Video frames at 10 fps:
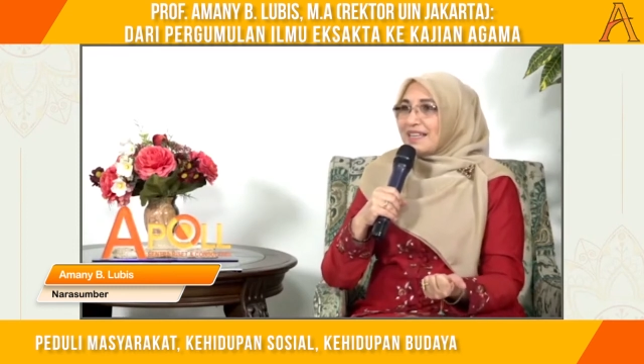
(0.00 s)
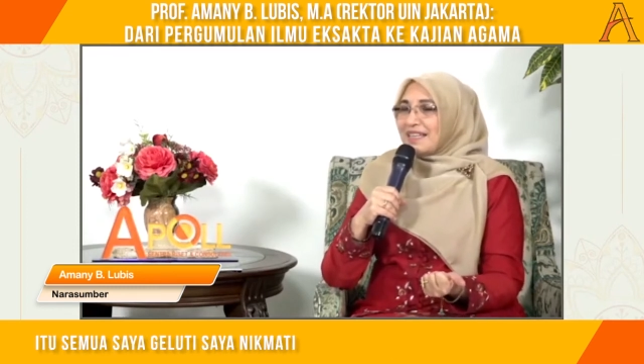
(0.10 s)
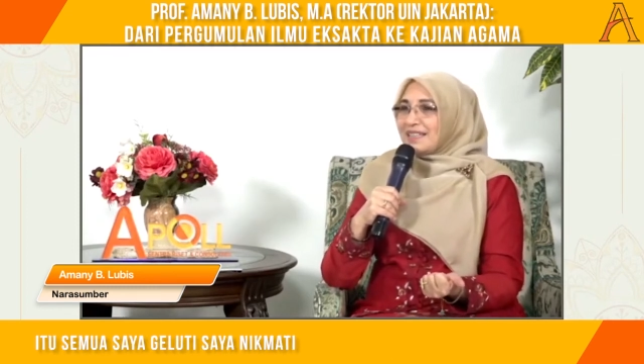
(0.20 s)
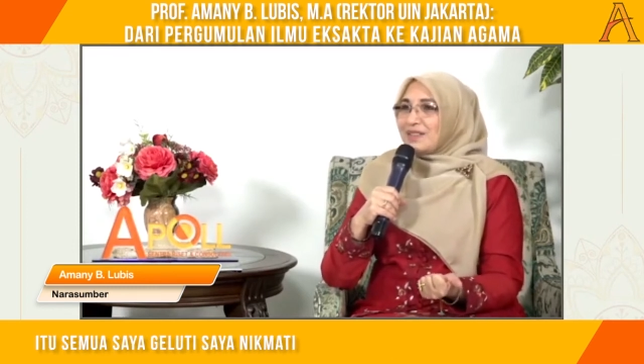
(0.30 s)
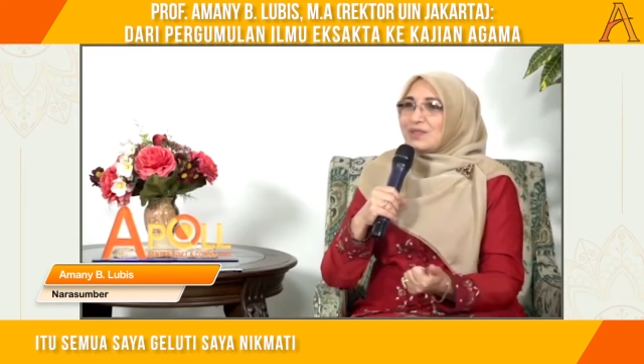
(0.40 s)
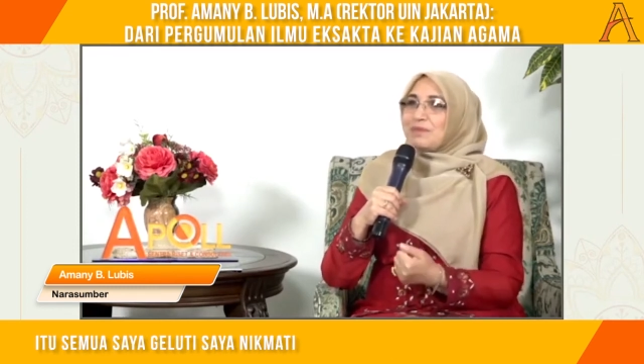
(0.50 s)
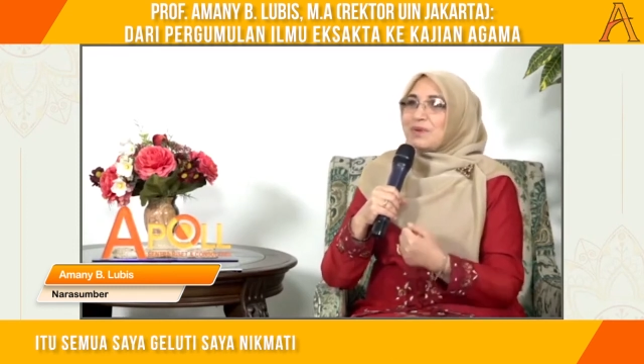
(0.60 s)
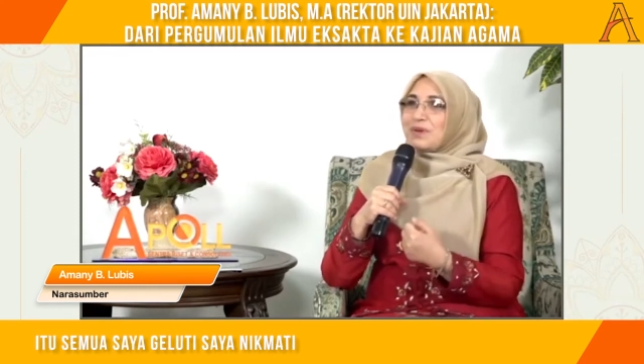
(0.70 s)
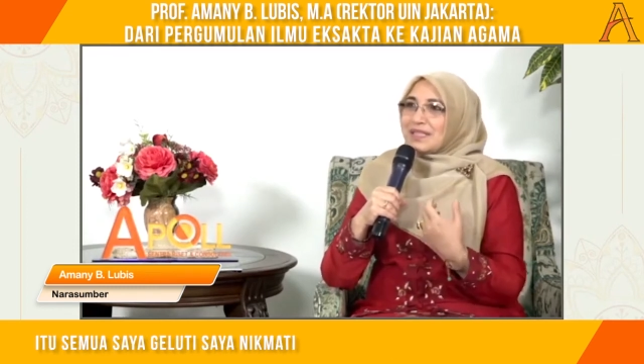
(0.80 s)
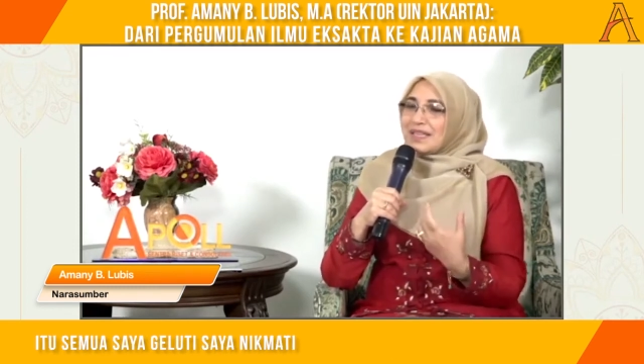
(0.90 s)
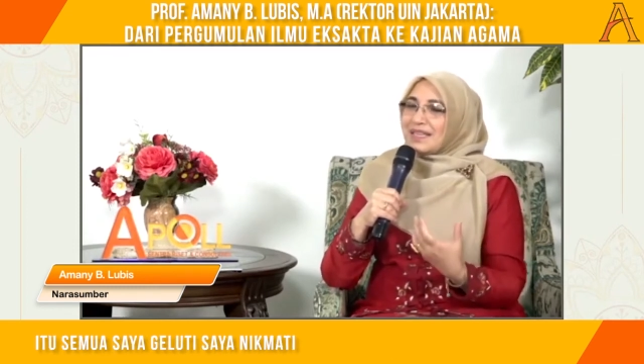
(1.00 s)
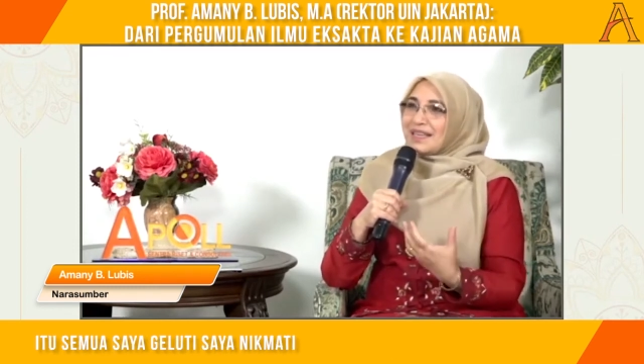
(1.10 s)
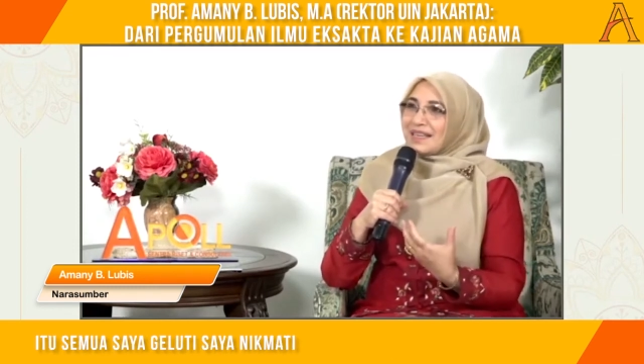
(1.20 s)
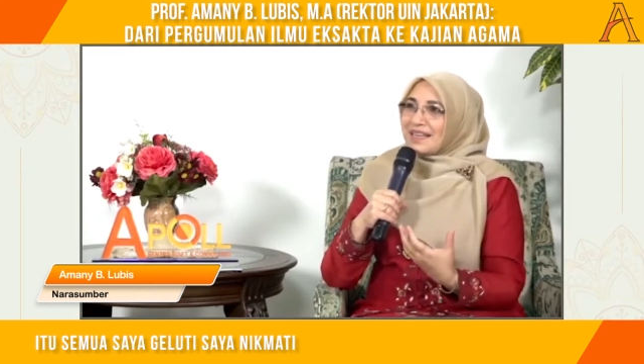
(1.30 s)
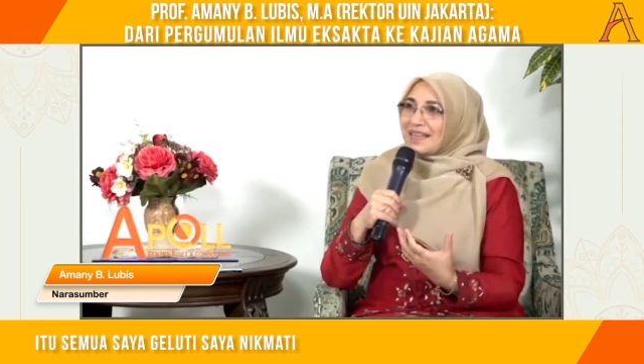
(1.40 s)
Itu semua
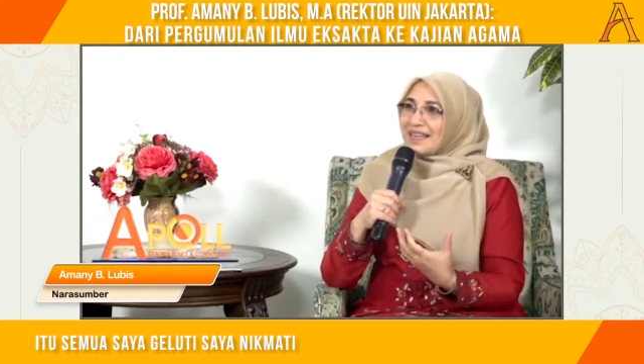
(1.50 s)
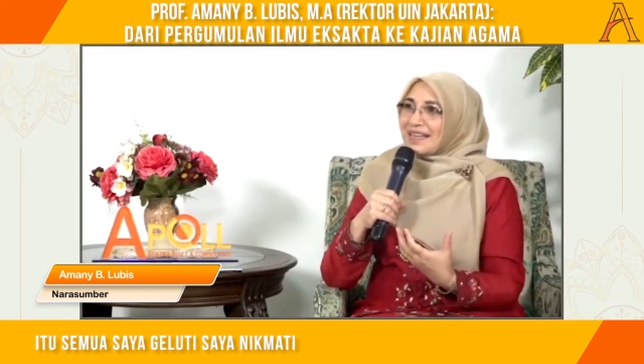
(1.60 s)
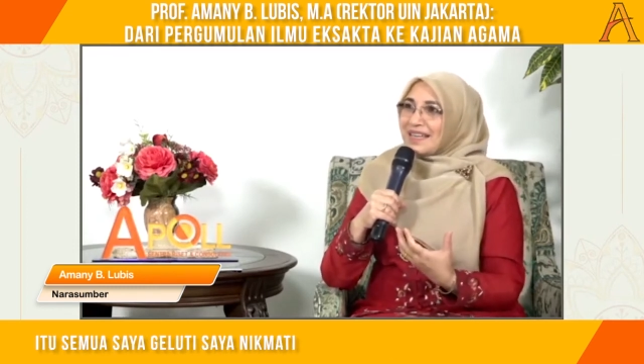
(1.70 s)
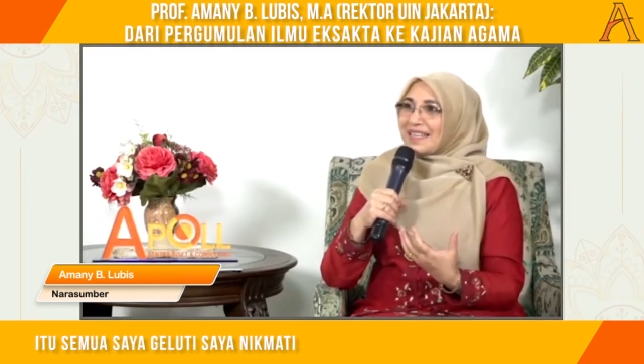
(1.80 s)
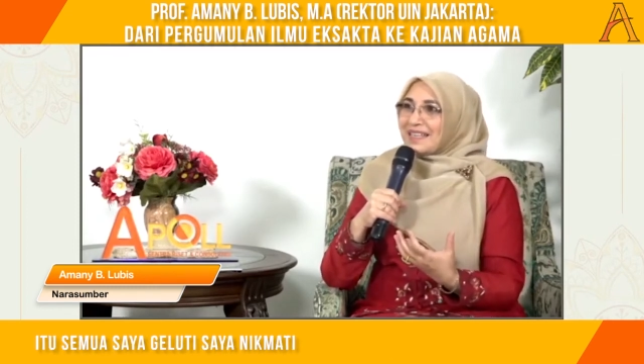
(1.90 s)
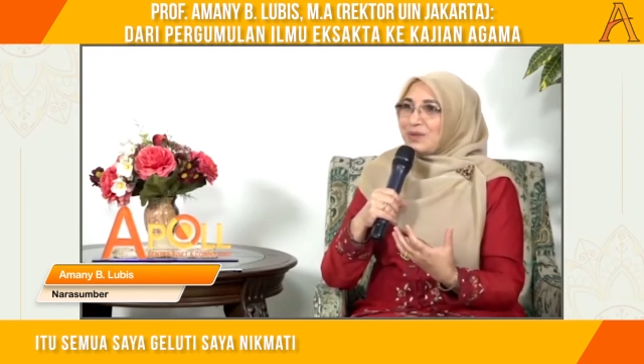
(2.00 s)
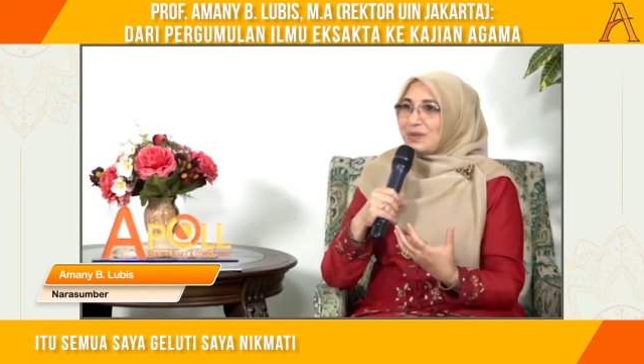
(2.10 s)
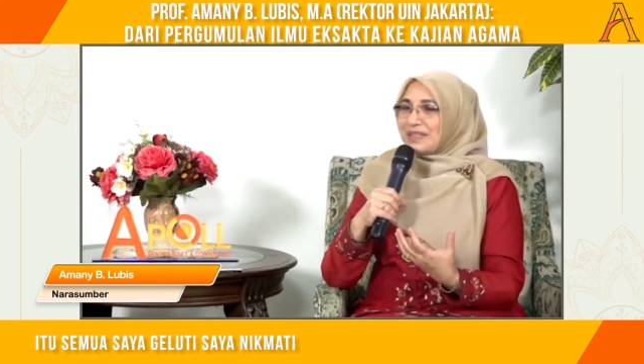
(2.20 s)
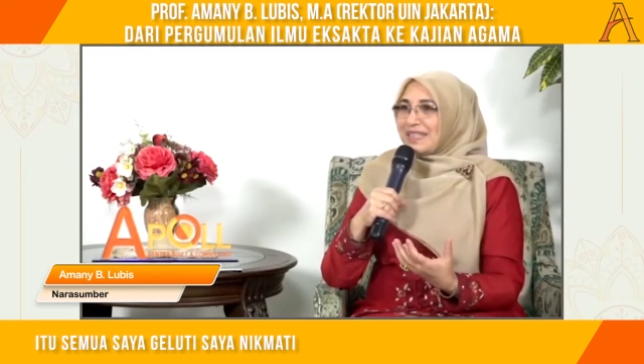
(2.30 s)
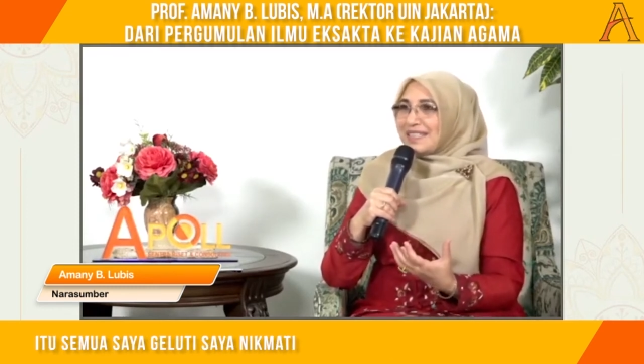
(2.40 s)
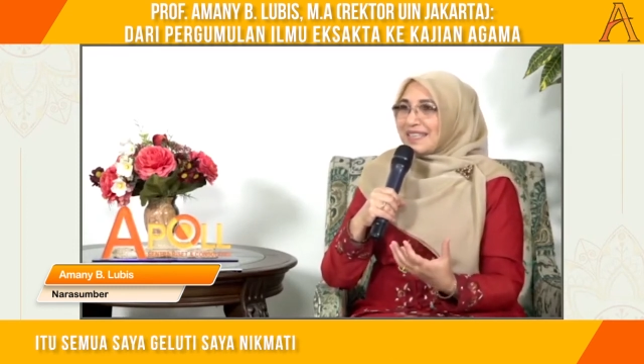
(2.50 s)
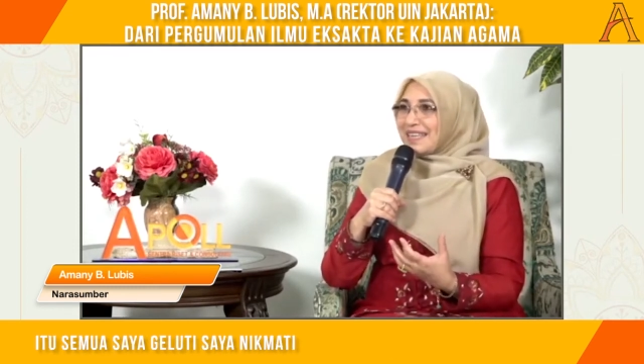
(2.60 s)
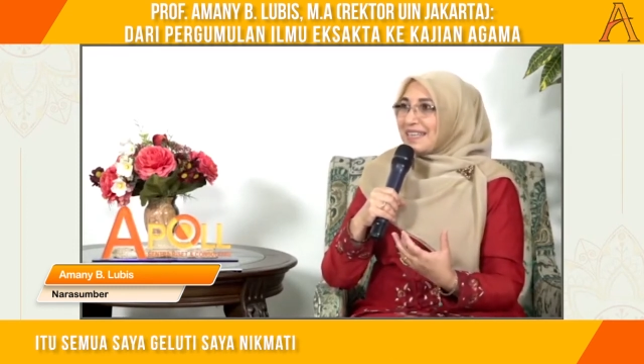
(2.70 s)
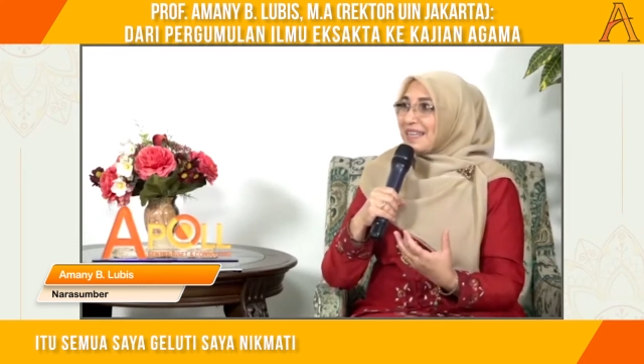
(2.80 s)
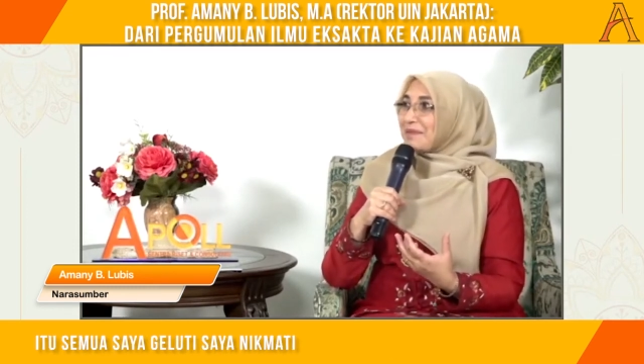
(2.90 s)
saya geluti,
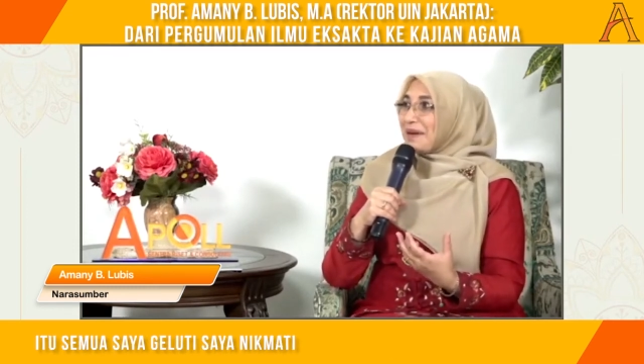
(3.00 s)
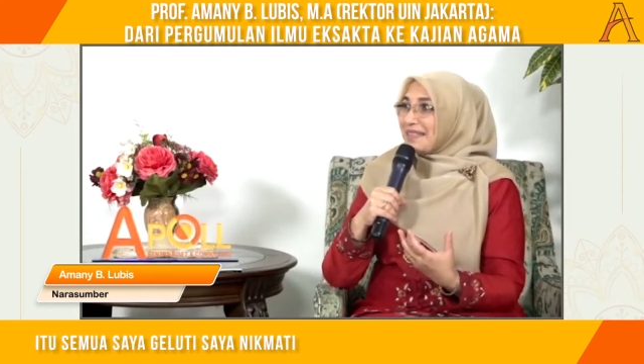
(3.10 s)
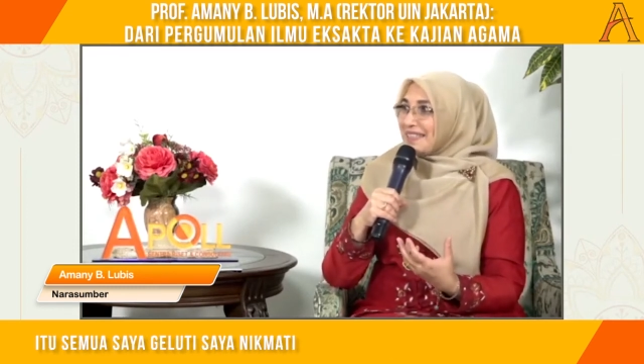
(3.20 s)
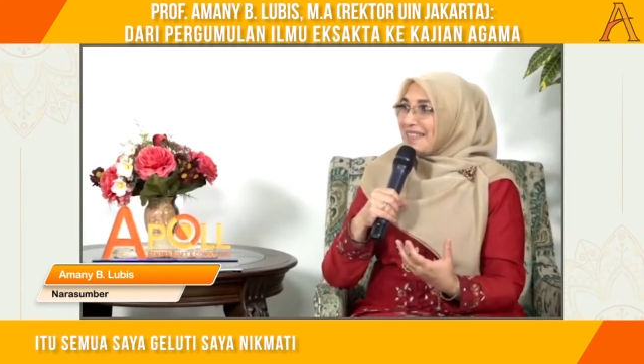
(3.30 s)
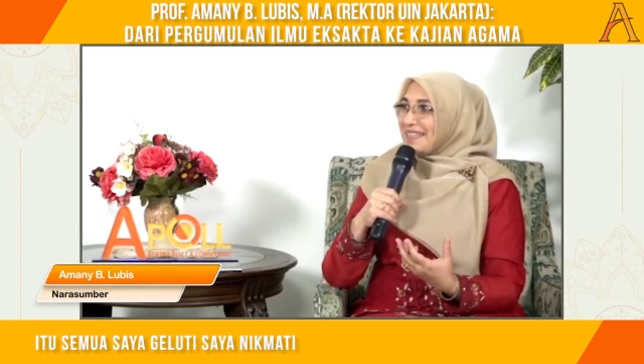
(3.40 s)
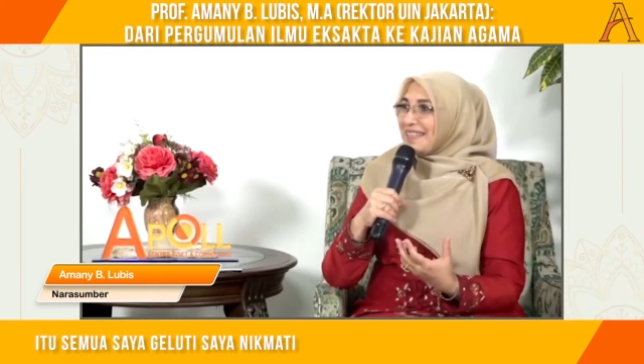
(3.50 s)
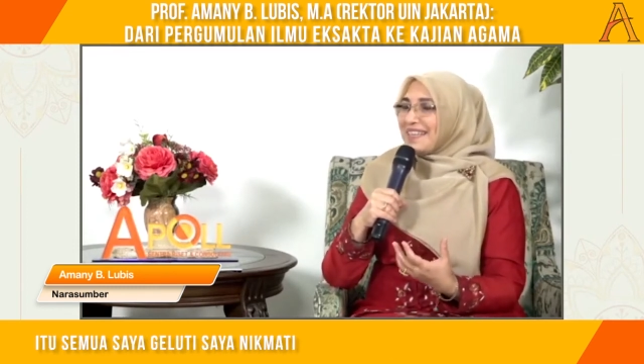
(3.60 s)
saya nikmati